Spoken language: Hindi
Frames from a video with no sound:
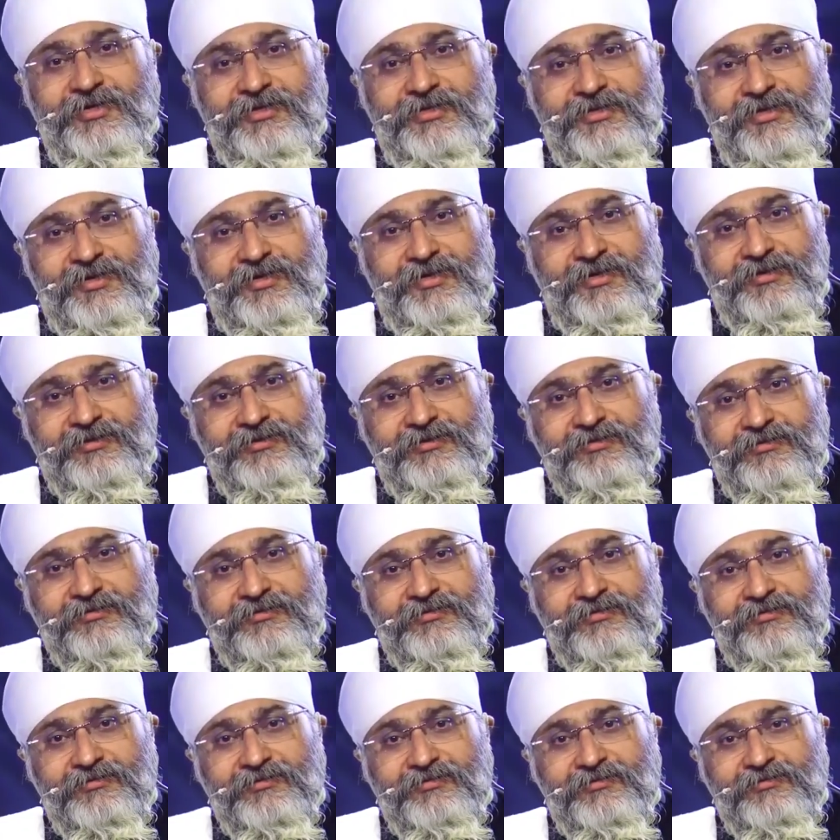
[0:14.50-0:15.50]
कर दिया
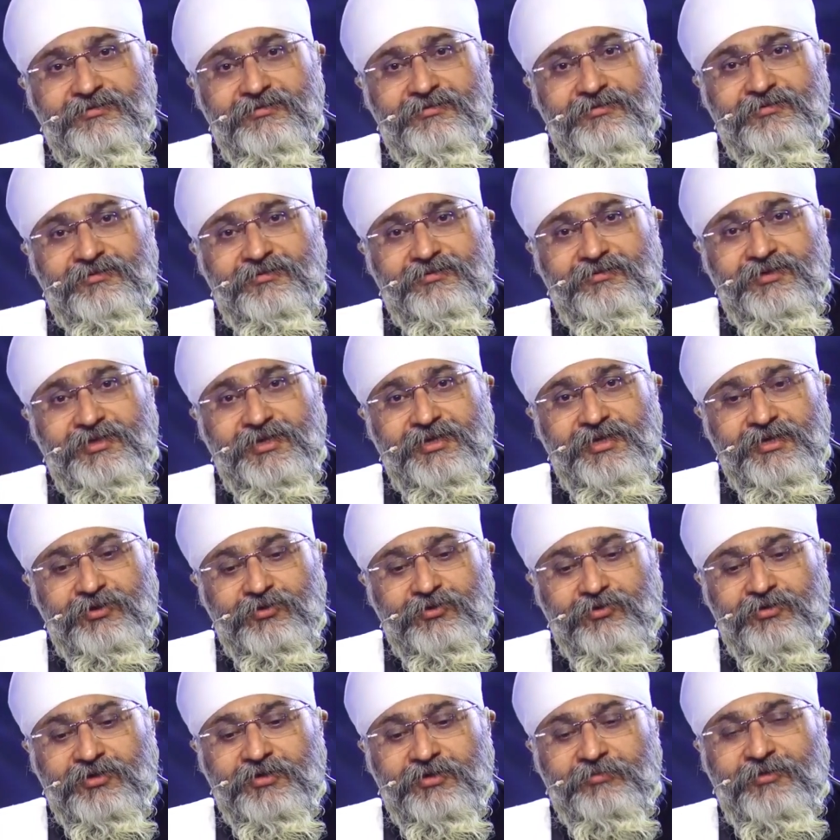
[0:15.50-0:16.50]
ठीक
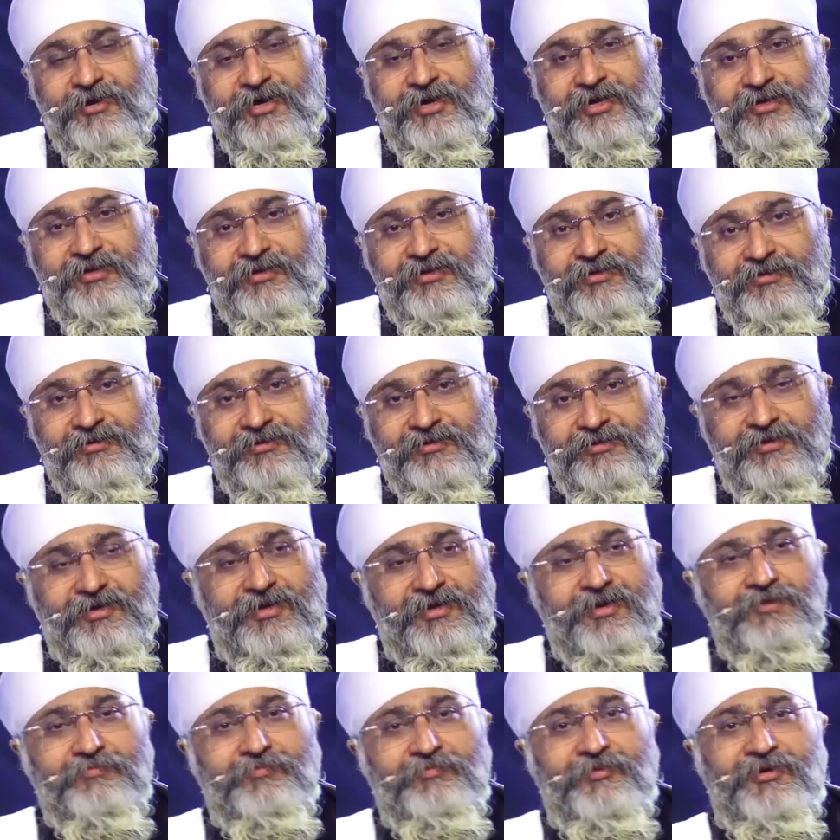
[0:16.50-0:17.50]
होकर बाहर आ गए
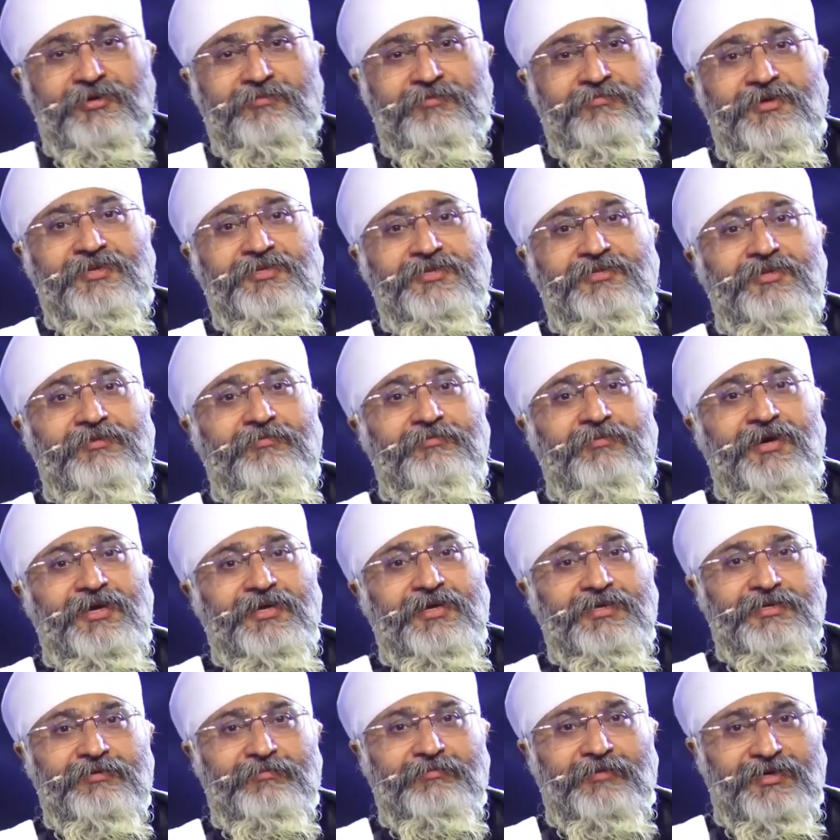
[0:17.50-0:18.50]
यहाँ पर हमारे दरबार
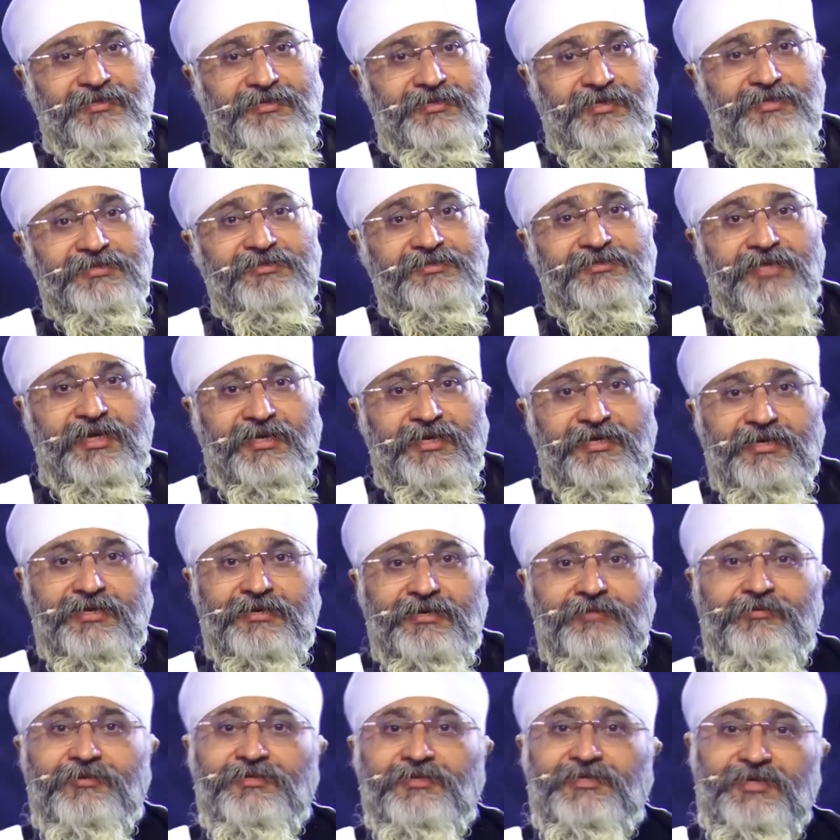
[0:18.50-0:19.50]
की बात है इस चालिए
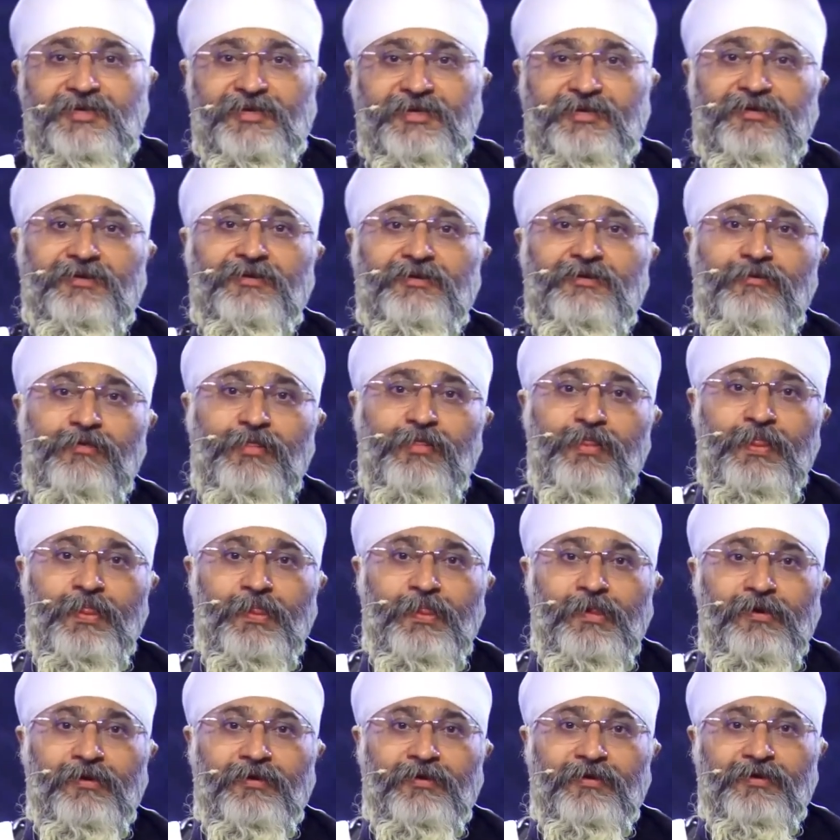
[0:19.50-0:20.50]
के भीतर ही
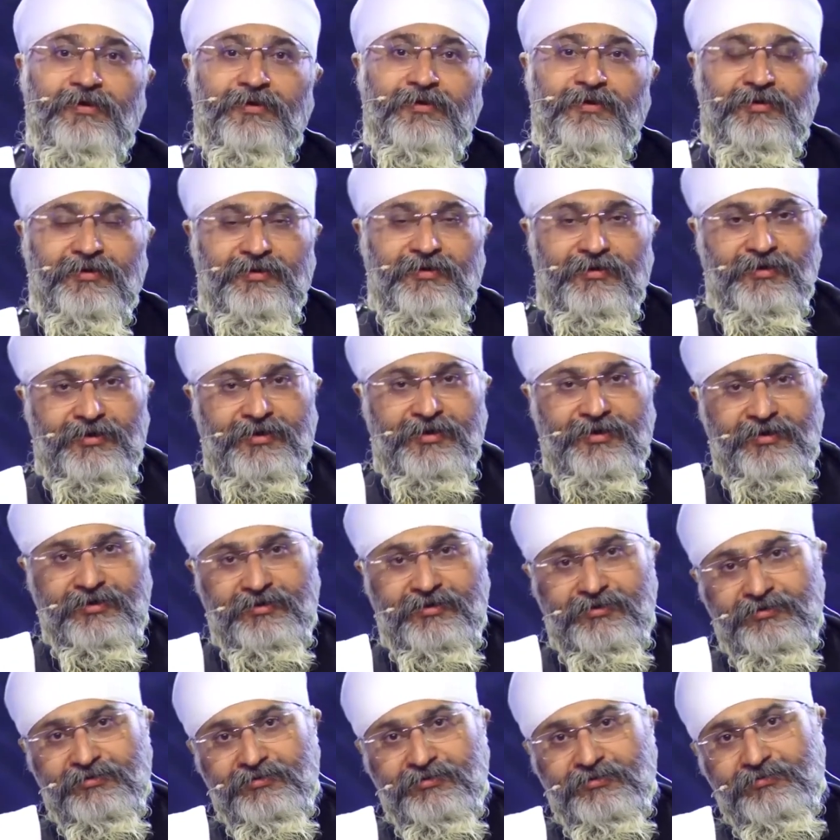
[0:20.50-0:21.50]

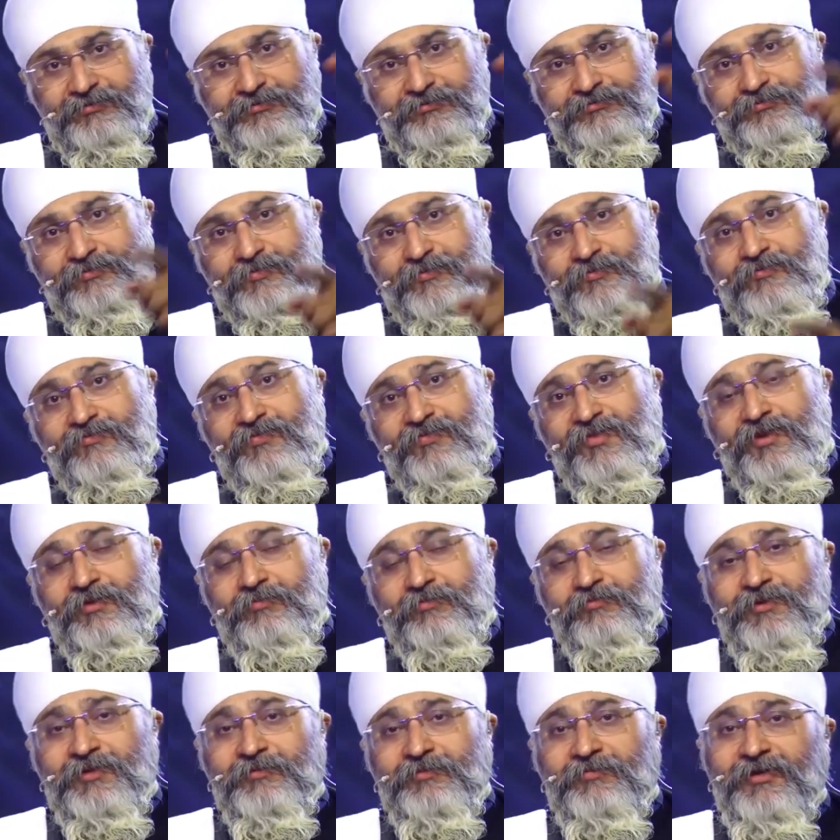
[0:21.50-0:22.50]
एक
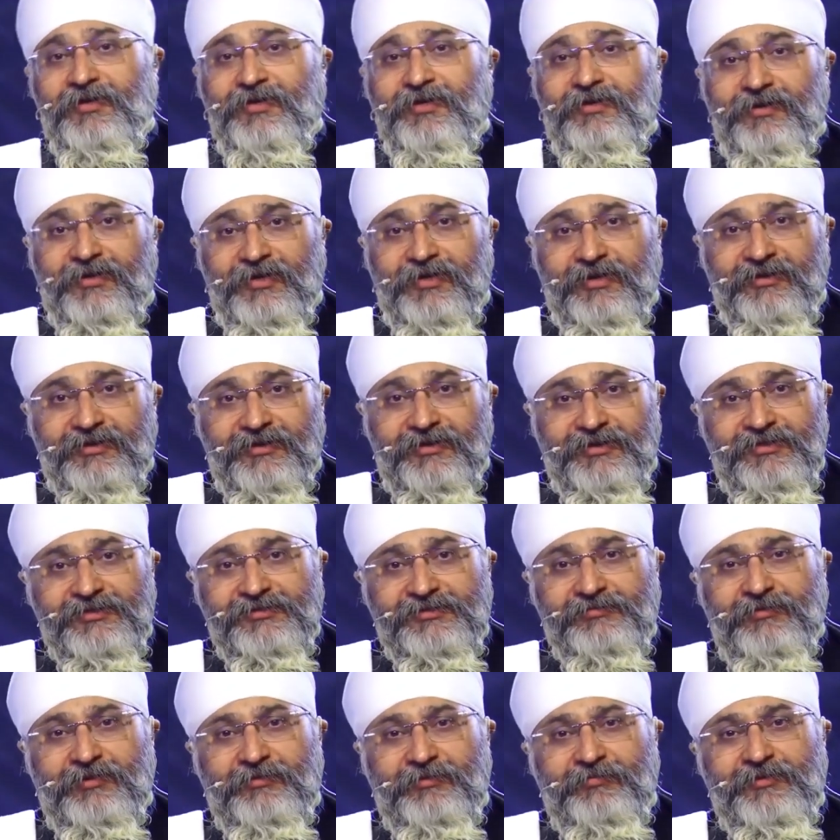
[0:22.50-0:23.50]
बीबी एक
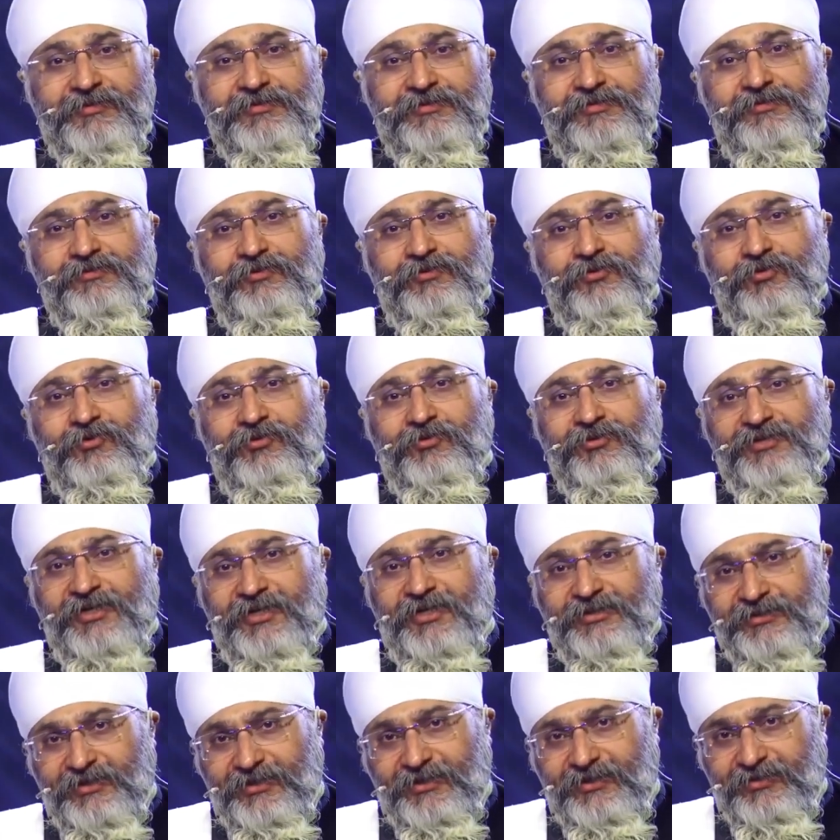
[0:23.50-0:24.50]
लेडीज मेरे पास रोज आ
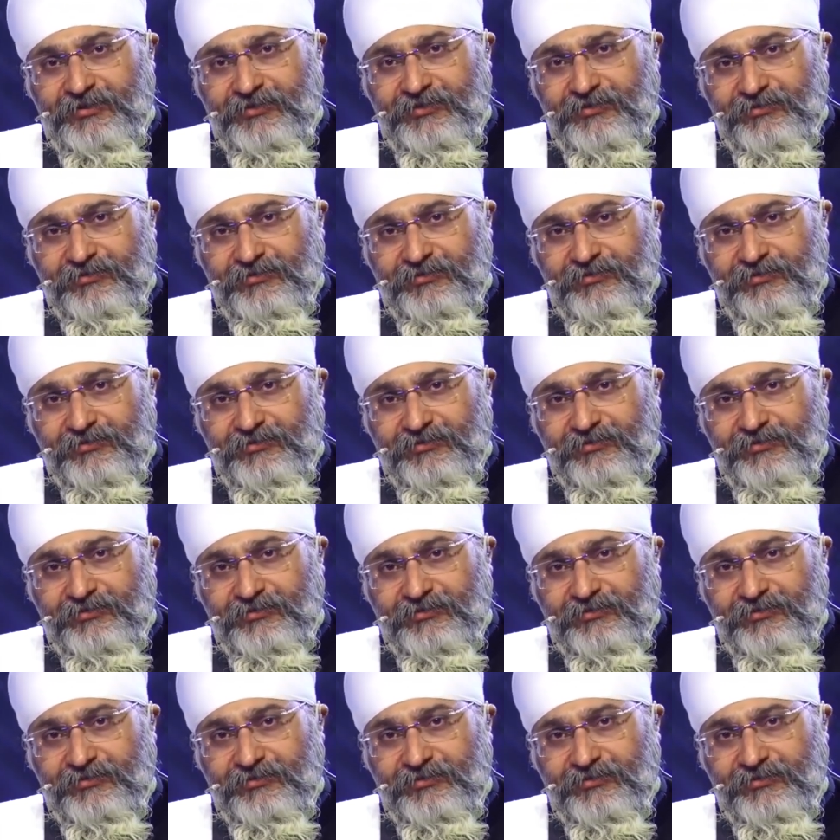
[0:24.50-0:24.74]
जाए